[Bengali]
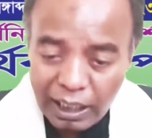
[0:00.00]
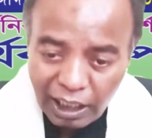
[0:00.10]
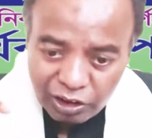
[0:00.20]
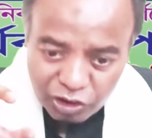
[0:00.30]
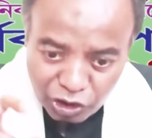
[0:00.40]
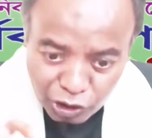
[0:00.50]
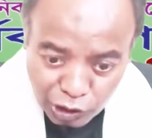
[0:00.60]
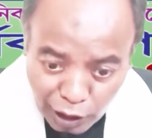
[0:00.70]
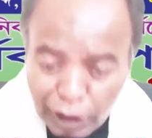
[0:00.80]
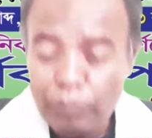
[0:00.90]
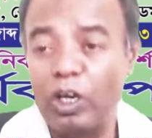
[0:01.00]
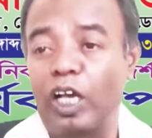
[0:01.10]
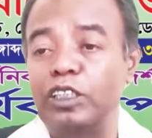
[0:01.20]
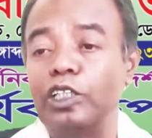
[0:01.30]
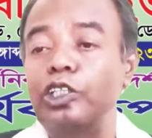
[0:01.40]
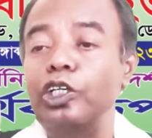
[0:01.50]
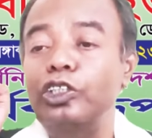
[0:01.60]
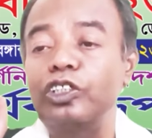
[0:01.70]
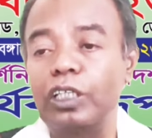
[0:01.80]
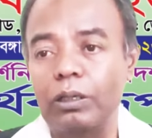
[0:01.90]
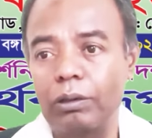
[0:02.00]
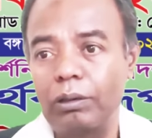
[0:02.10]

আর এই তিনটাকেই বলা হয়েছে ত্রিশ